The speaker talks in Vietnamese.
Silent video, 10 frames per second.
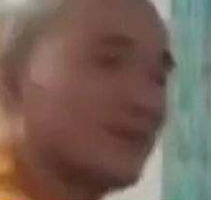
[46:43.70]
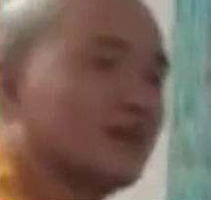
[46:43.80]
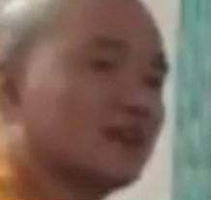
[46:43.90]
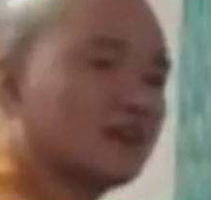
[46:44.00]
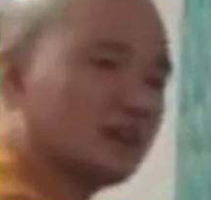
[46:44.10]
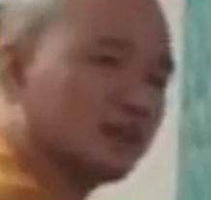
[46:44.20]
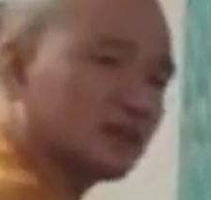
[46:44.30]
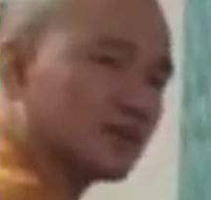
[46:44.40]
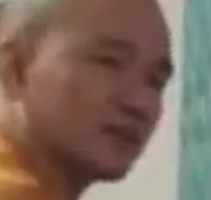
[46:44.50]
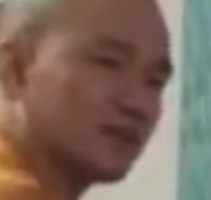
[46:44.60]
Nếu là cõi
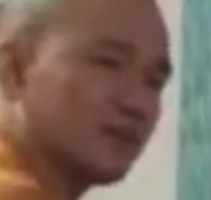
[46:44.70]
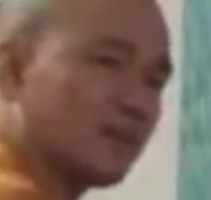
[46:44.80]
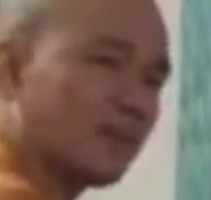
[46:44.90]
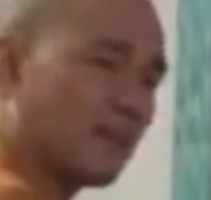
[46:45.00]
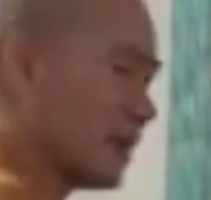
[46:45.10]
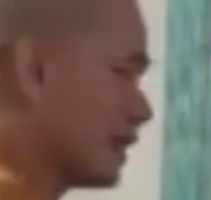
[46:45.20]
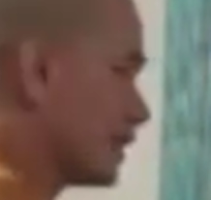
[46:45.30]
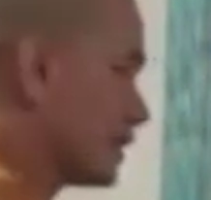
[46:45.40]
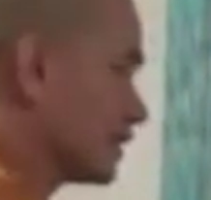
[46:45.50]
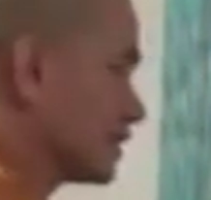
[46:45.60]
trời sắc
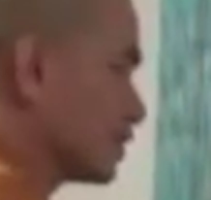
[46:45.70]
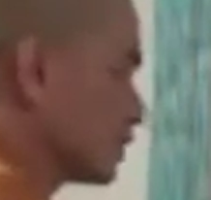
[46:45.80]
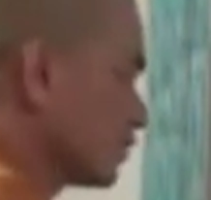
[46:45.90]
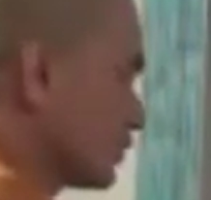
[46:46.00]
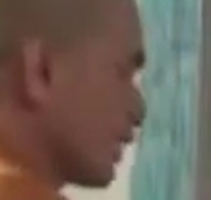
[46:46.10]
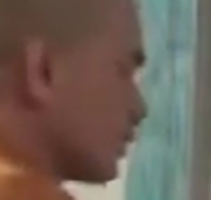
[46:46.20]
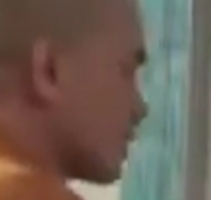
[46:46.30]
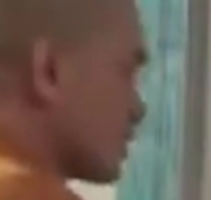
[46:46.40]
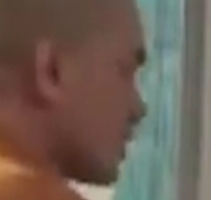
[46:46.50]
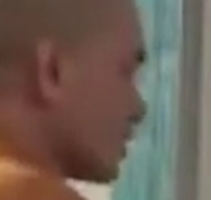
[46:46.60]
giới, tôi vào
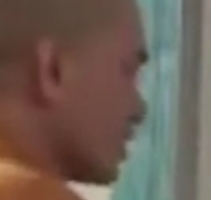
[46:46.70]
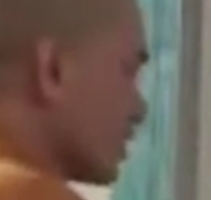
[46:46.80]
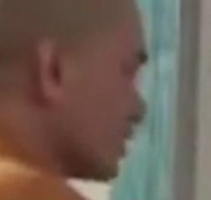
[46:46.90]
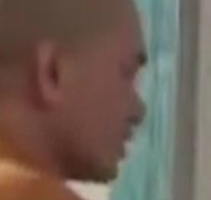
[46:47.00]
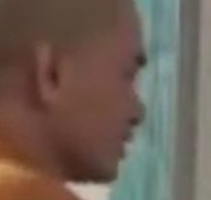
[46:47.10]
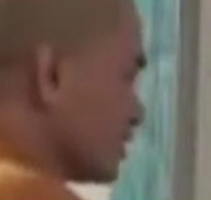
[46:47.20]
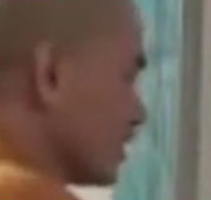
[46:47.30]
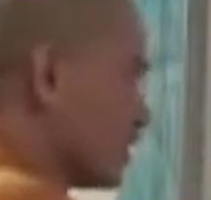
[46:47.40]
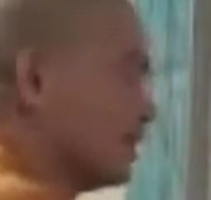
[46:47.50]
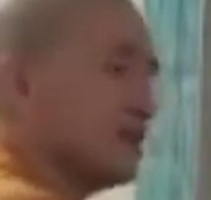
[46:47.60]
cái sơ thiền
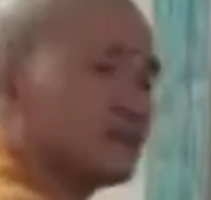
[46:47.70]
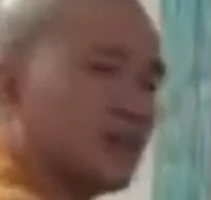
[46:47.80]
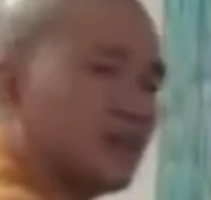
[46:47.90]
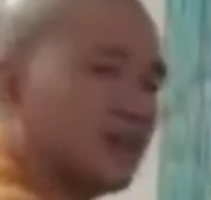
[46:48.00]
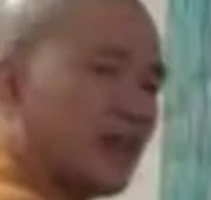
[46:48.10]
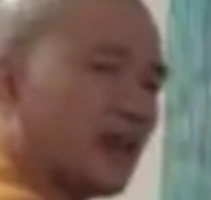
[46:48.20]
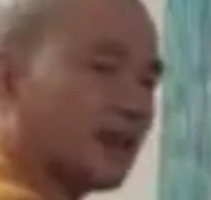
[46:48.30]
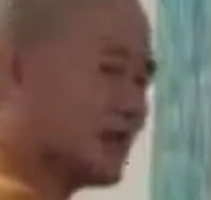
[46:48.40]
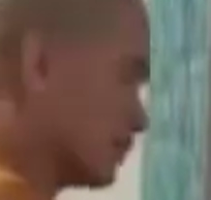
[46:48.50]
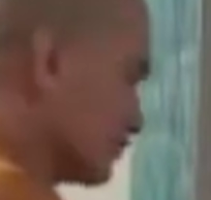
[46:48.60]
là ly sanh hỷ
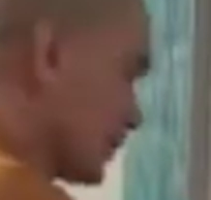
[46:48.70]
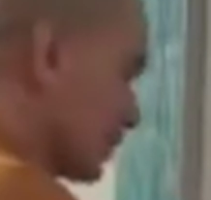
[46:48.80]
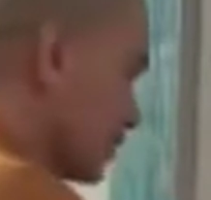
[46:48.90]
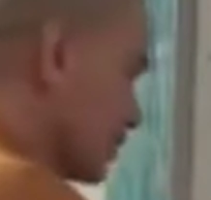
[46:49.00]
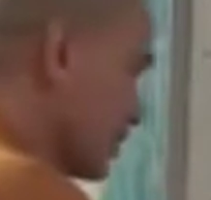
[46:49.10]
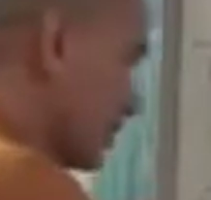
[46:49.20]
lạc, tôi vào cái